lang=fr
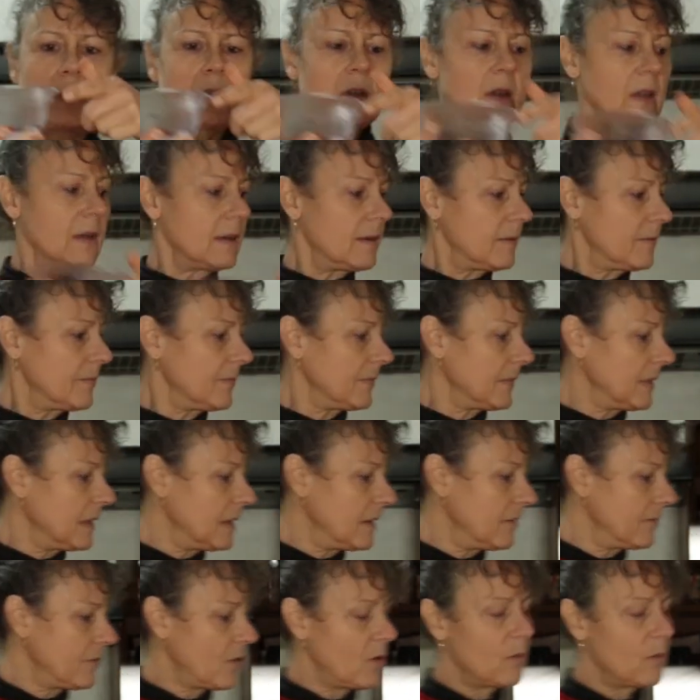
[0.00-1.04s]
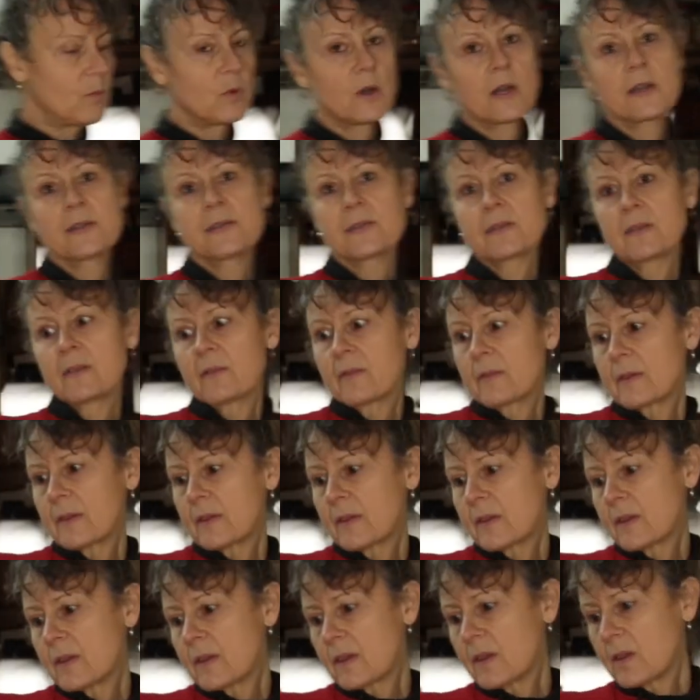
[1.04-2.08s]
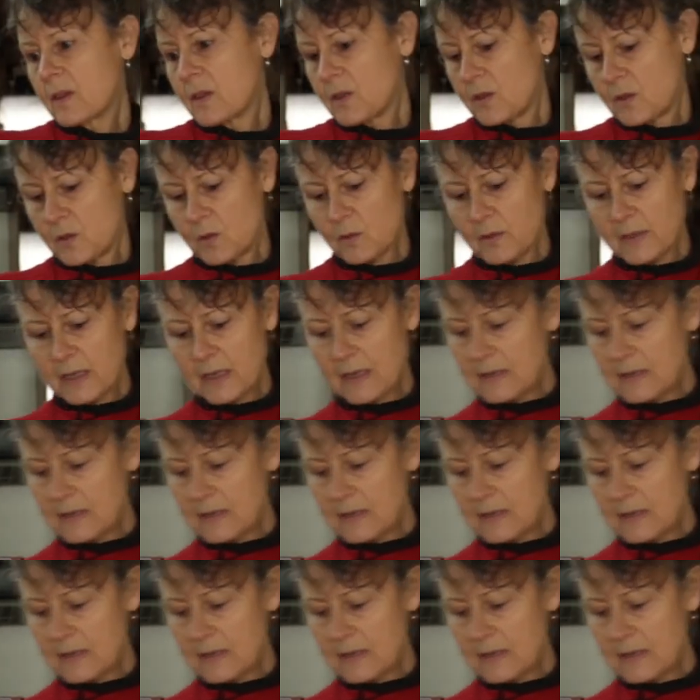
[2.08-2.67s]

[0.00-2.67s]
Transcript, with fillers: Voilà, les framboises sont à